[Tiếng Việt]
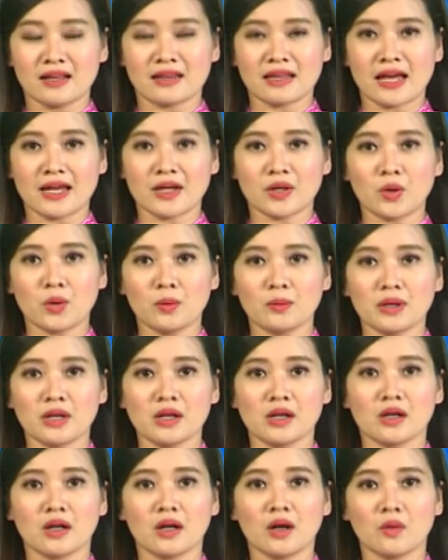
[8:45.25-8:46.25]
tại cùng
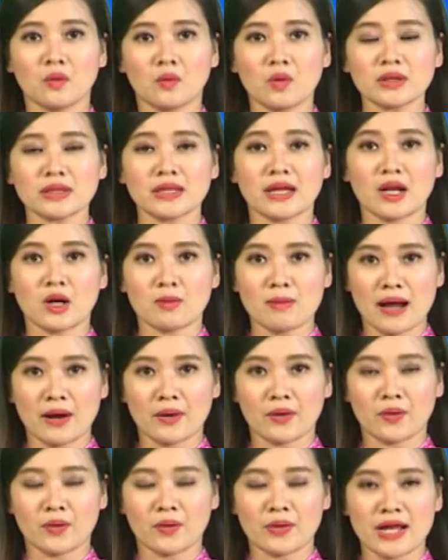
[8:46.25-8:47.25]
cửa khẩu quốc tế Lao
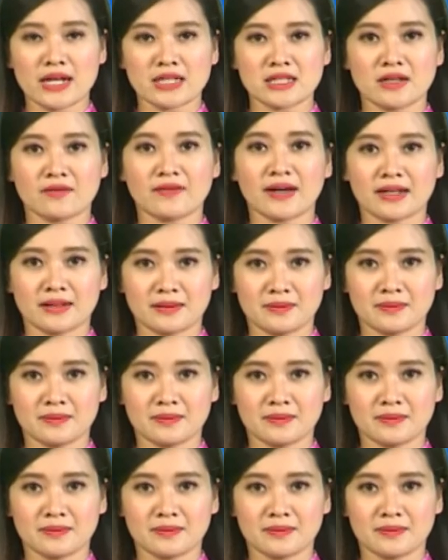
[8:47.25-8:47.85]
Bảo, Đan Sa Vạn.